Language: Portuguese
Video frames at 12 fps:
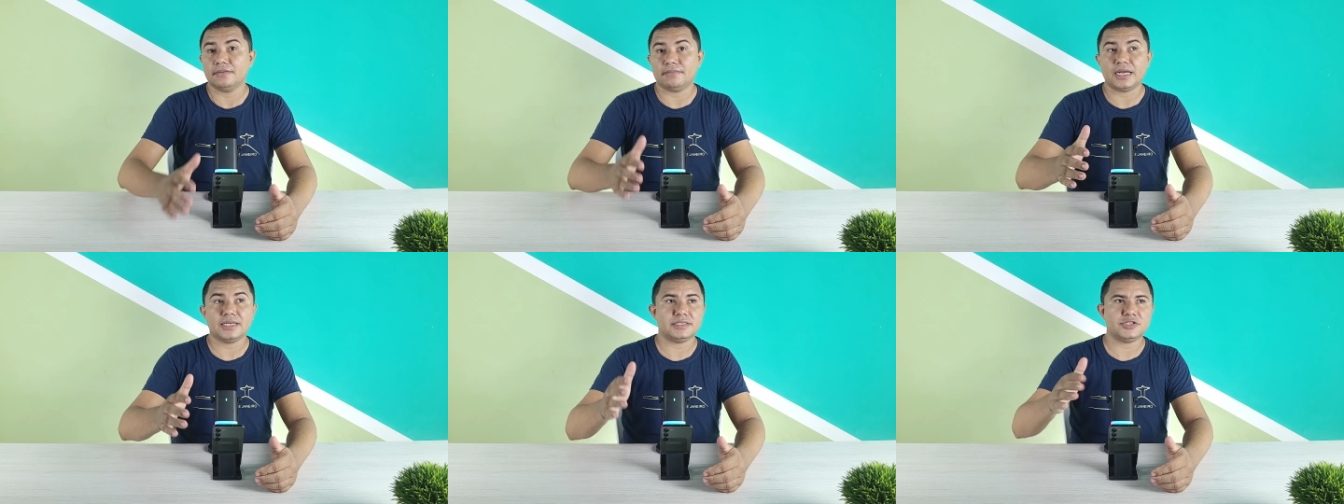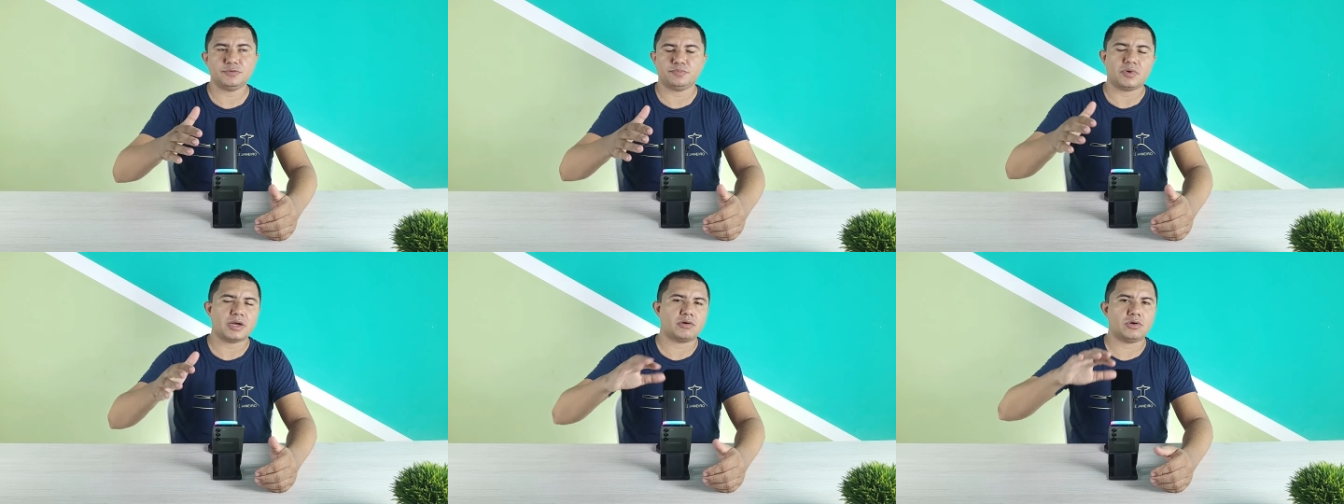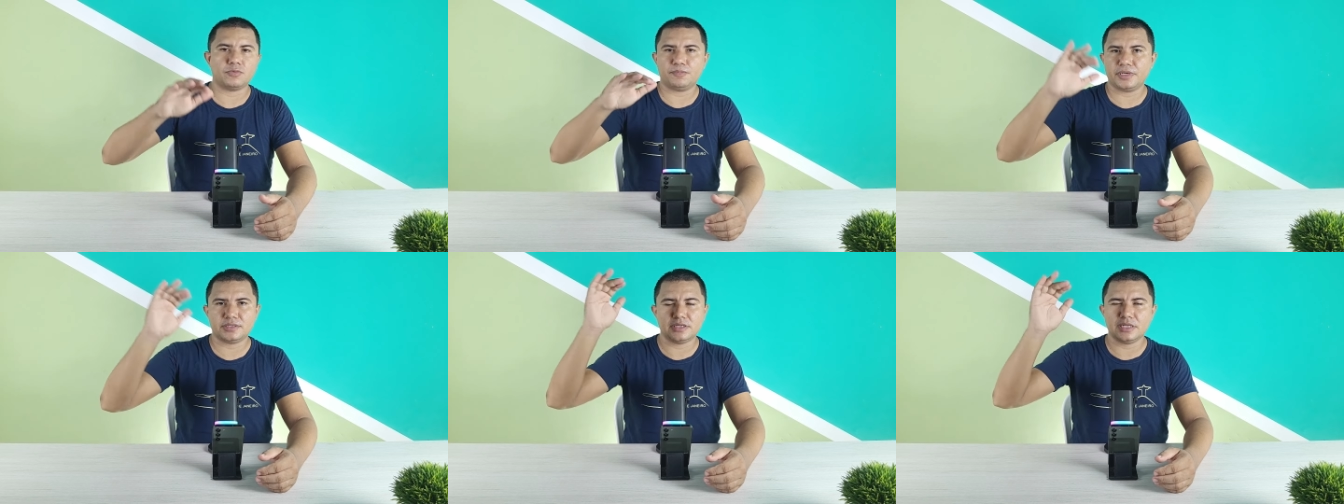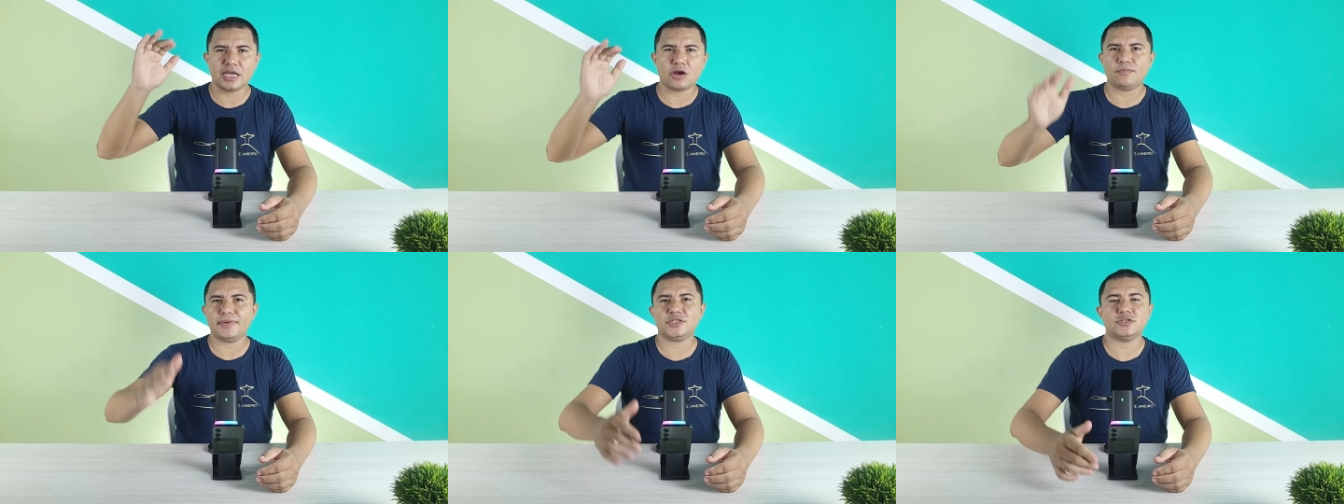Mas, tipo, agora o preço dele
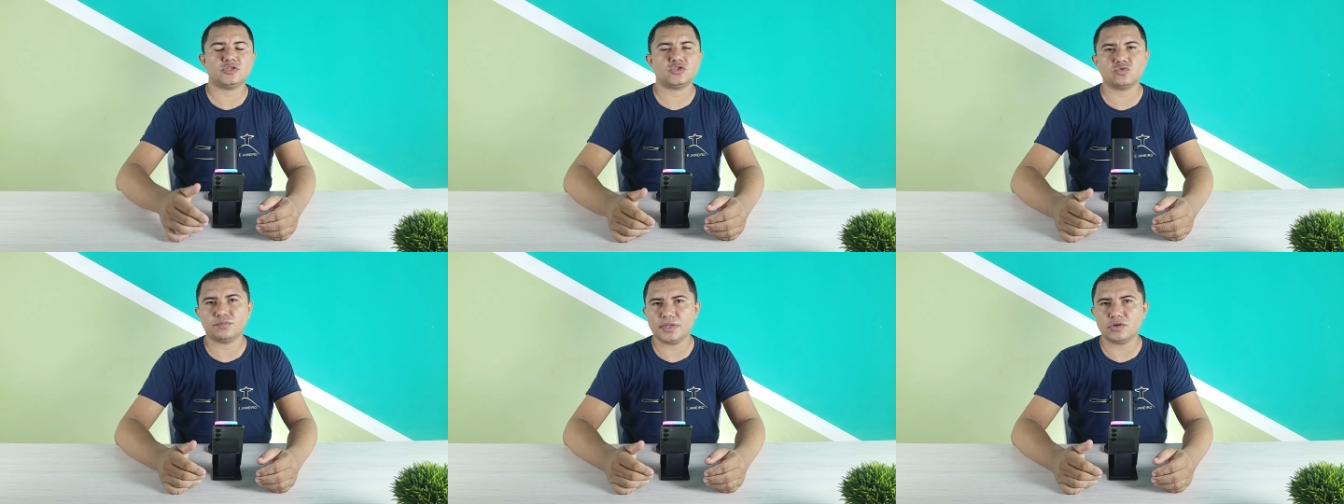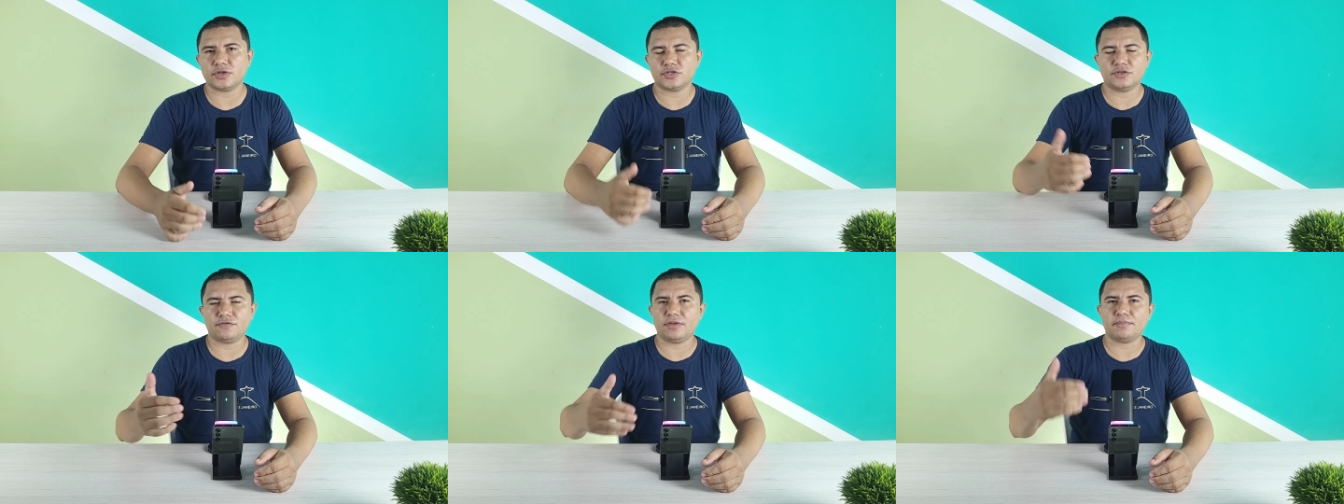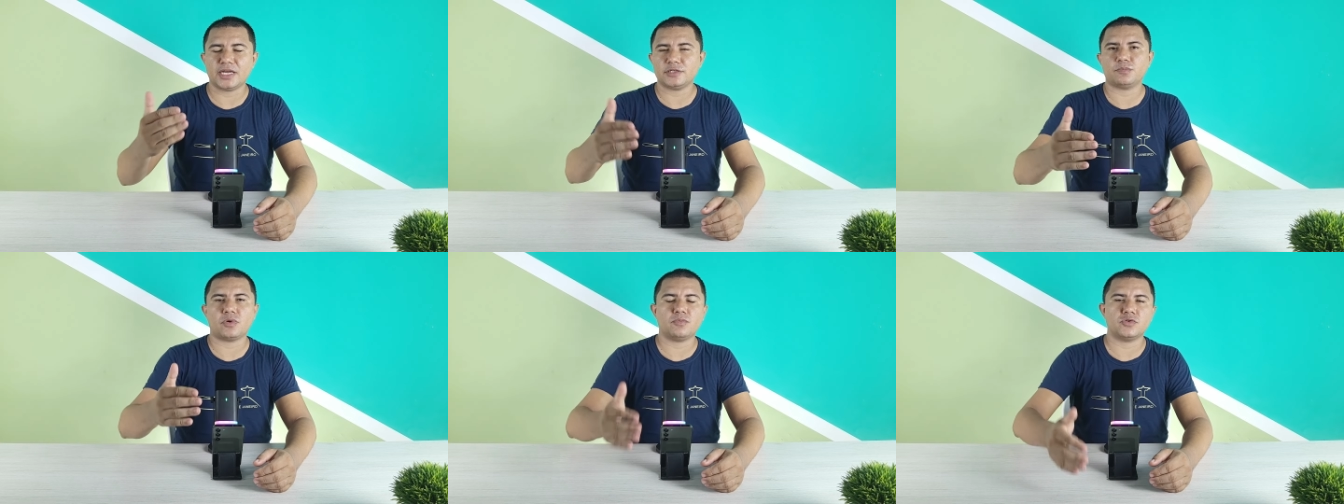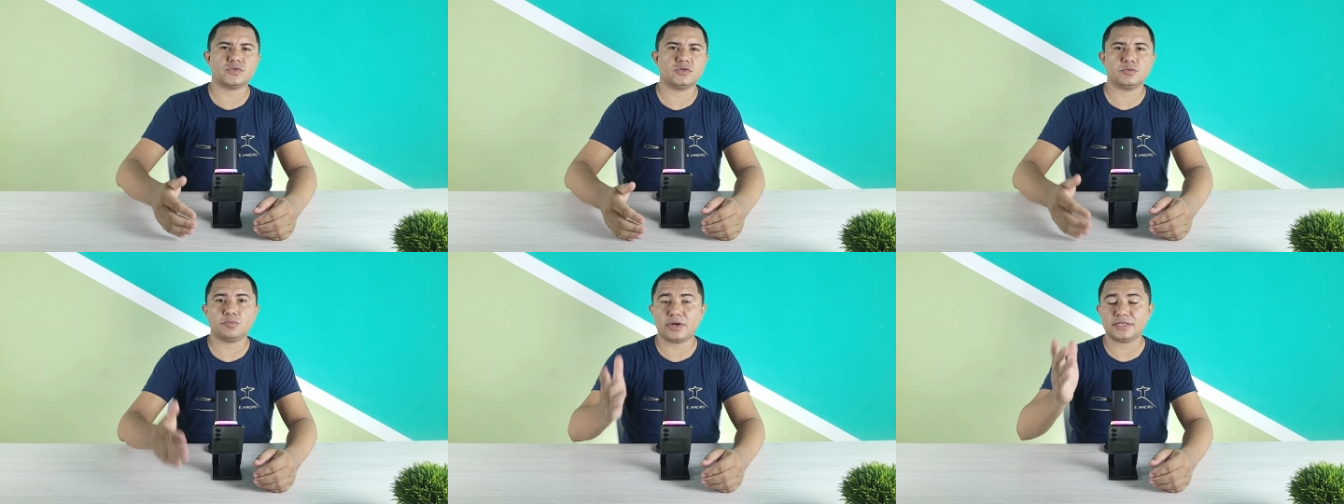realmente subiu. A gente vê mais
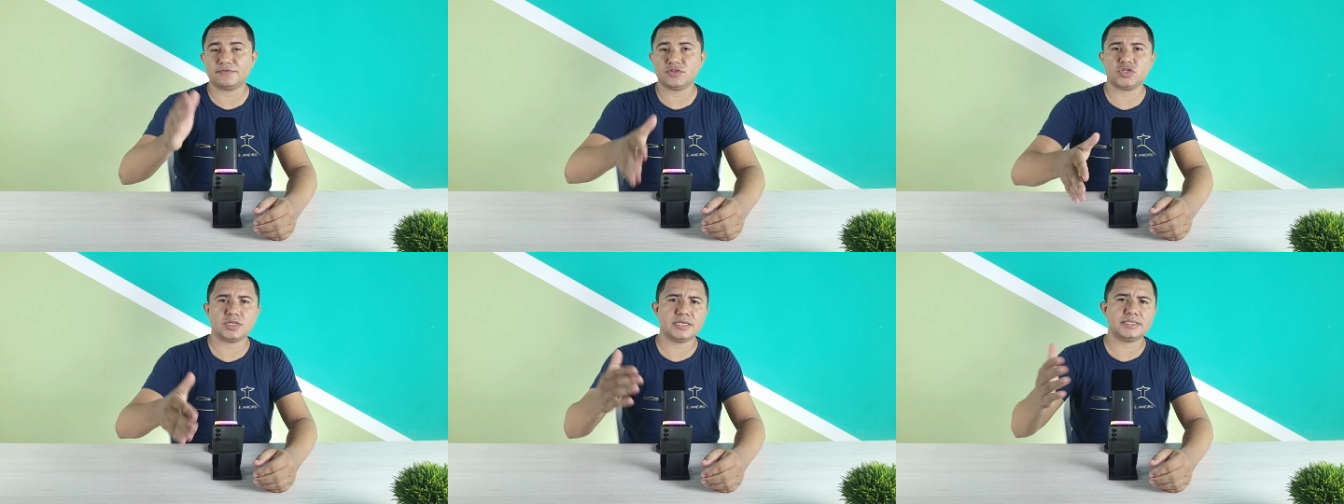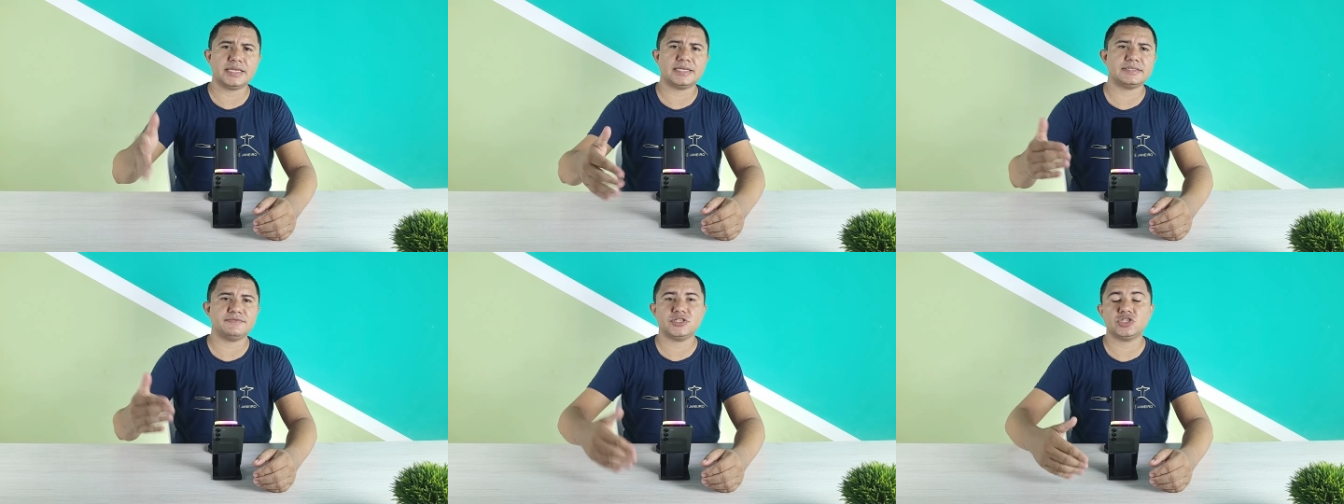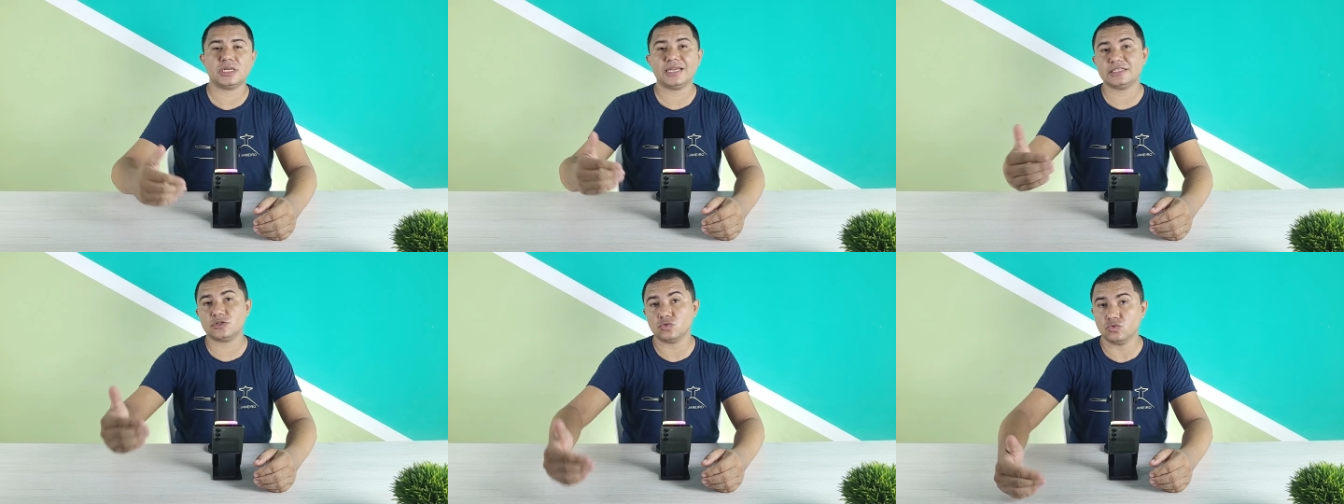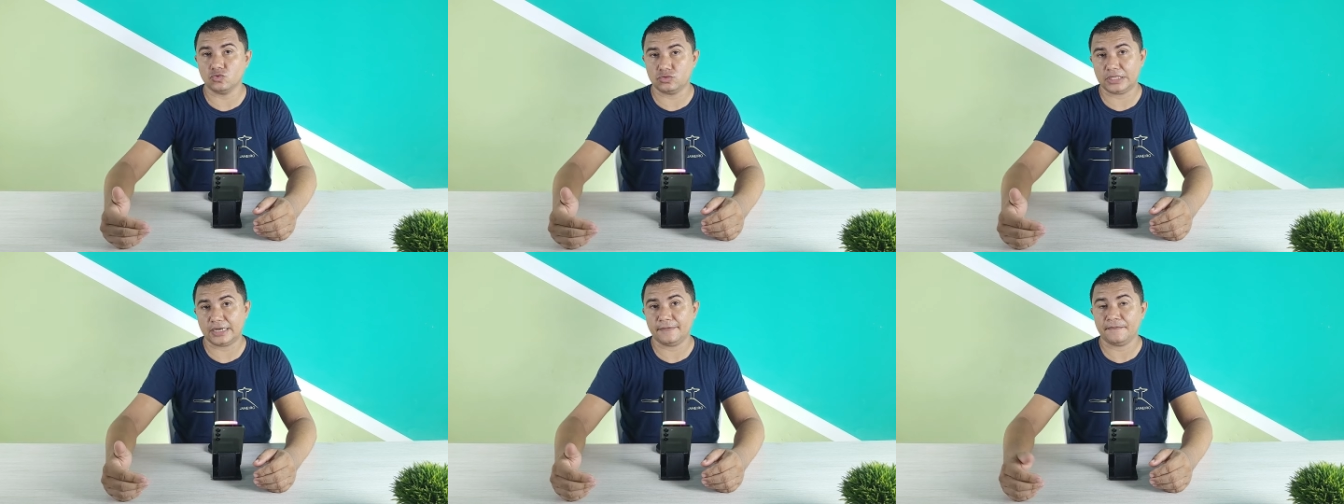promoções para o S23 e S23
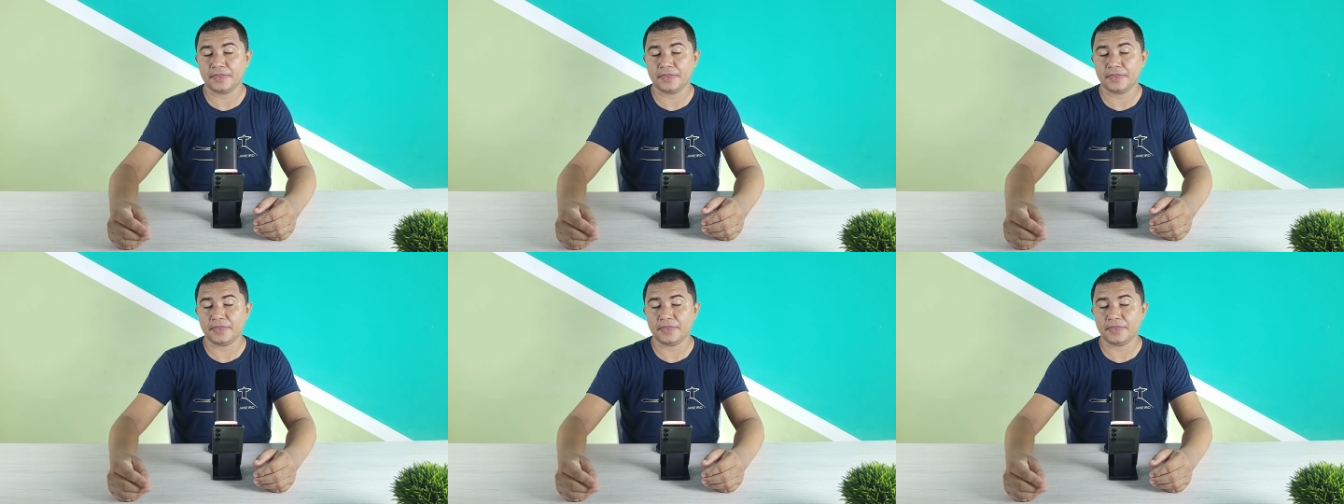Ultra.